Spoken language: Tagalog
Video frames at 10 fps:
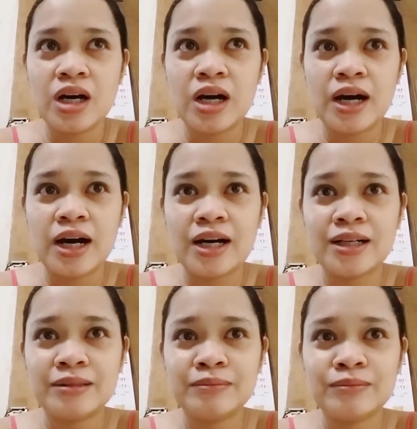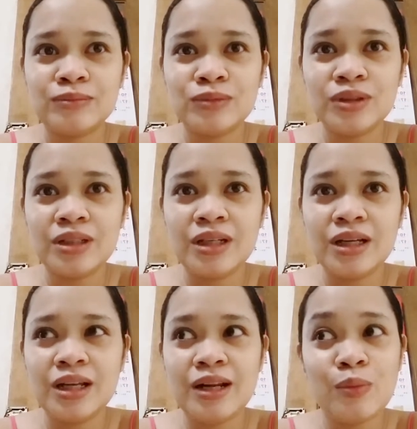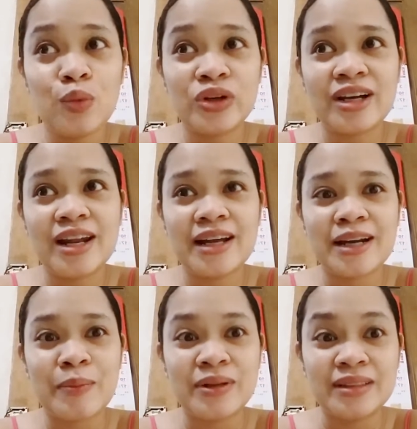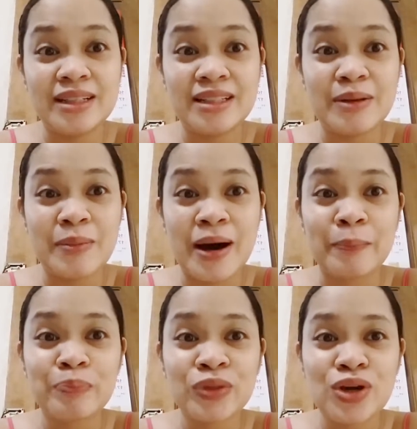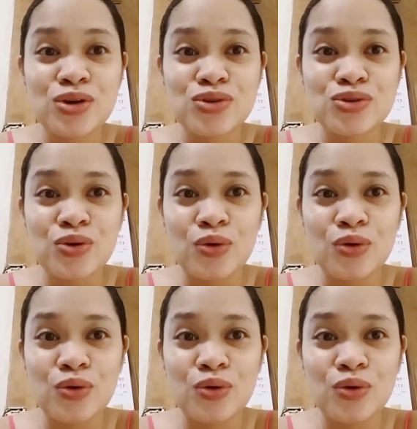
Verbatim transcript: um, ilang buwan ka lang naman din, di ba? So,